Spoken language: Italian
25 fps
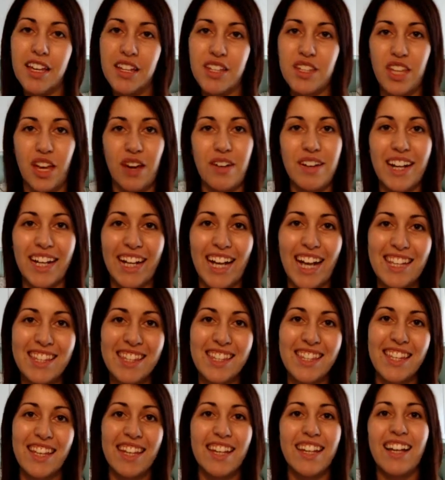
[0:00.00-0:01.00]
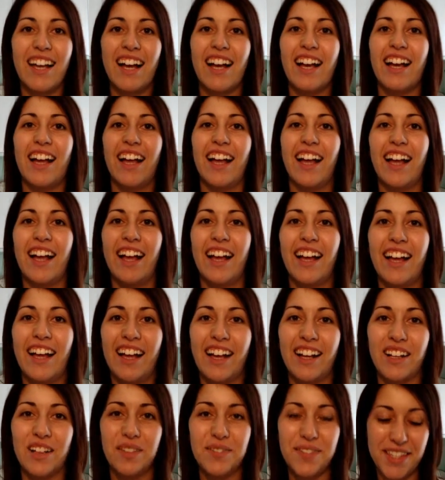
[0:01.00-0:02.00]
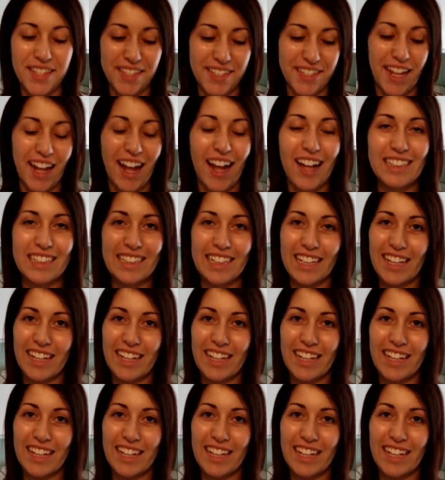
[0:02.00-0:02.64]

Ciao ragazze, eh, come state?